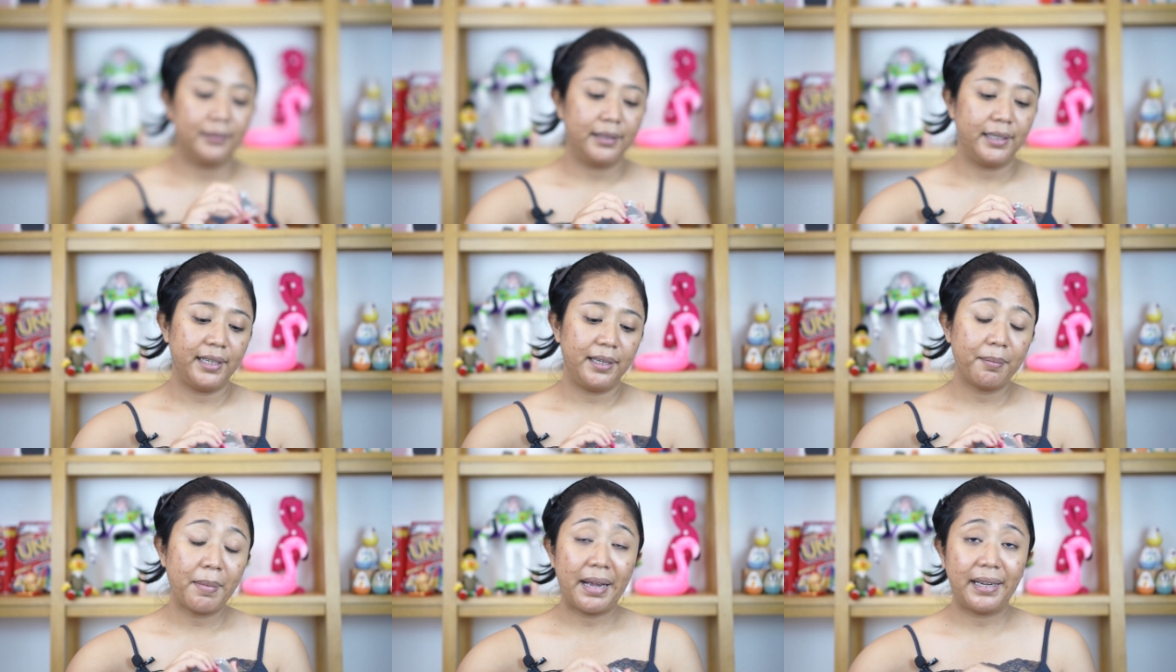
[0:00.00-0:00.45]

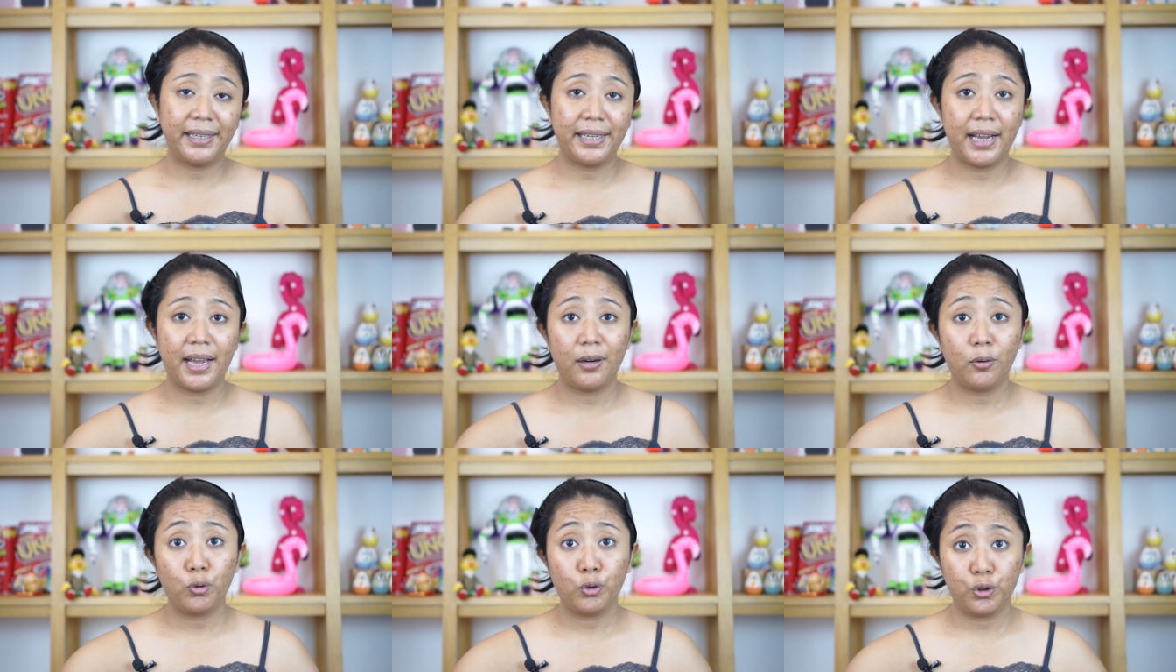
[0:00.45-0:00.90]
di
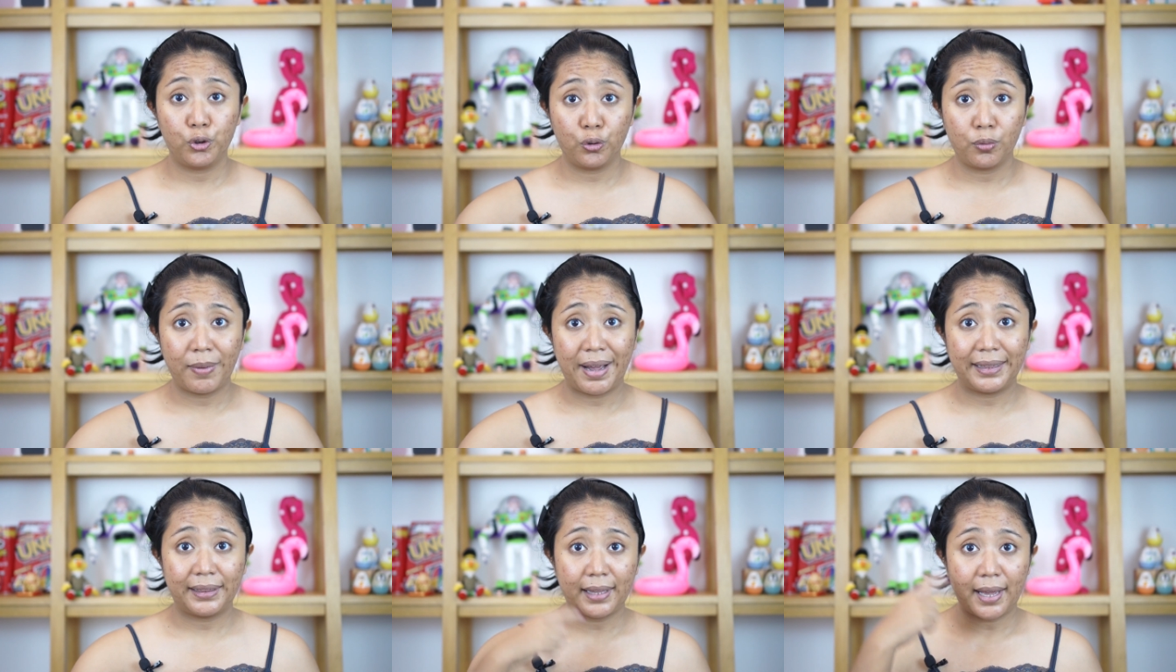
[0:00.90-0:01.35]
bagian
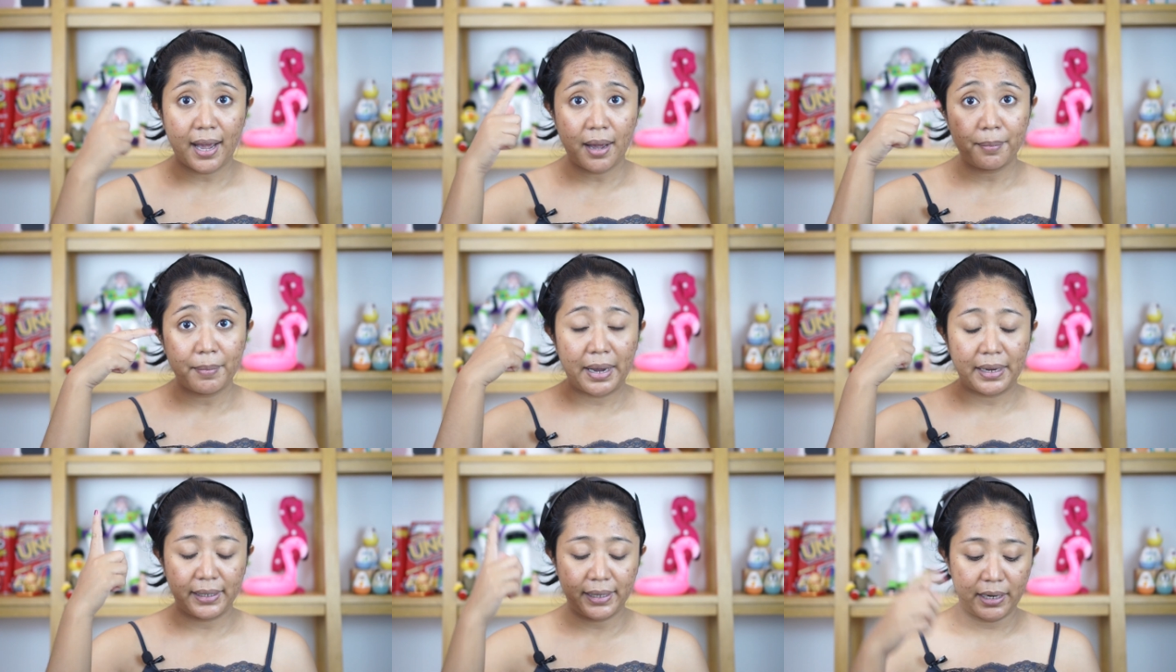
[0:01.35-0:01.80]
ujung mata
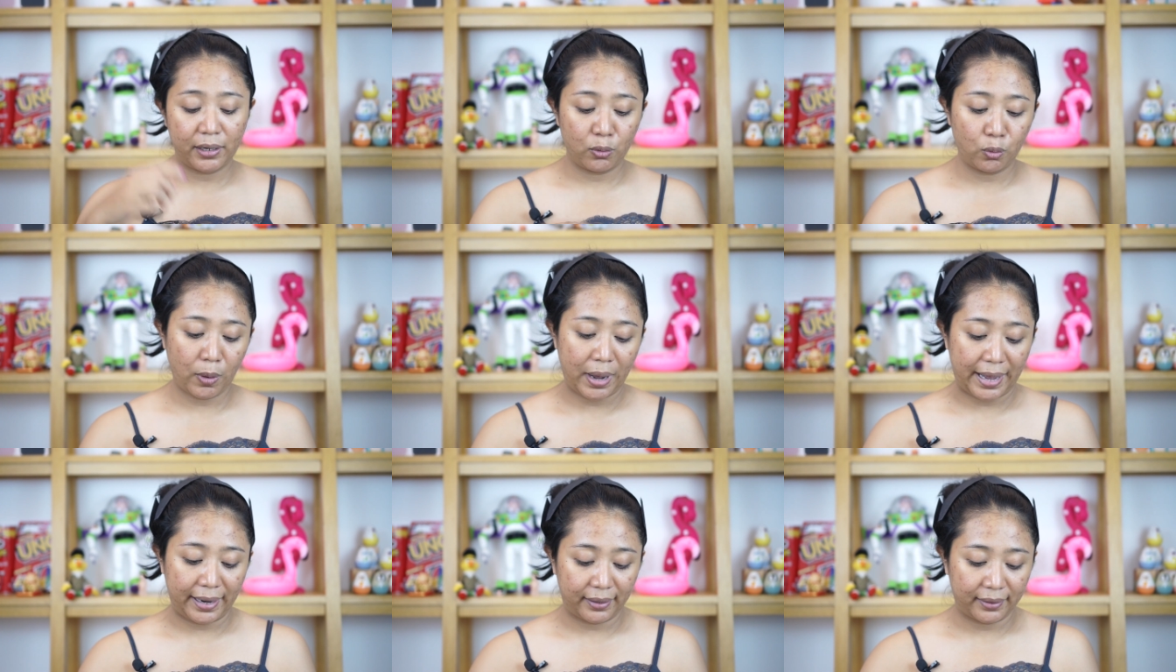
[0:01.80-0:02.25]
bagian
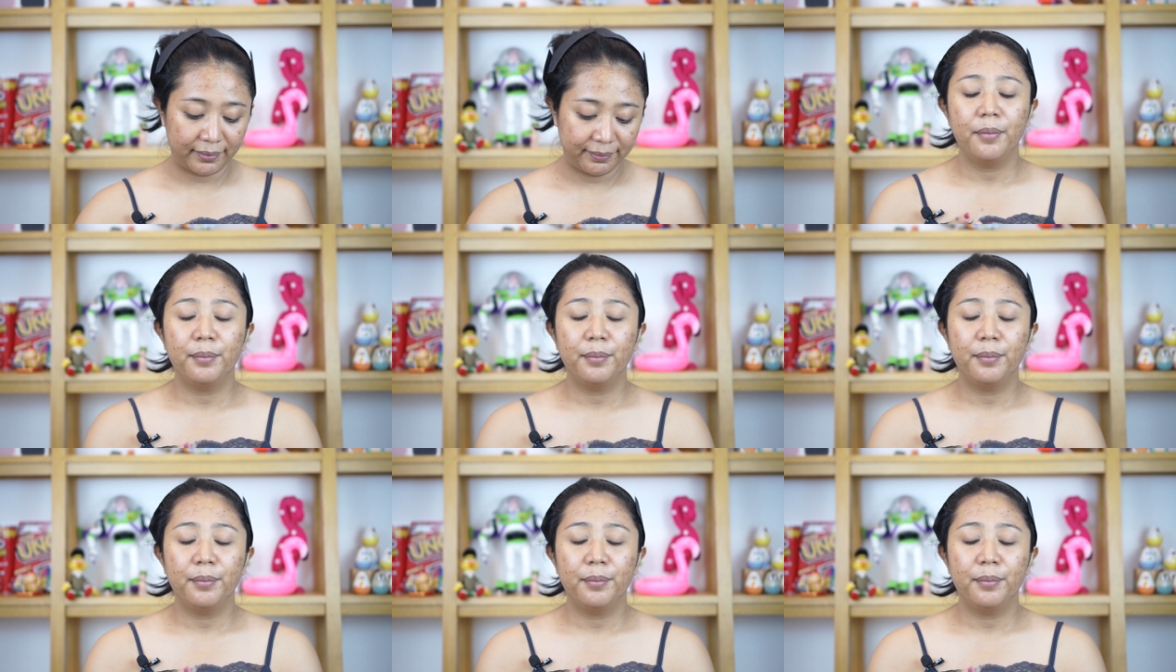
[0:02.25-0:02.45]
luar.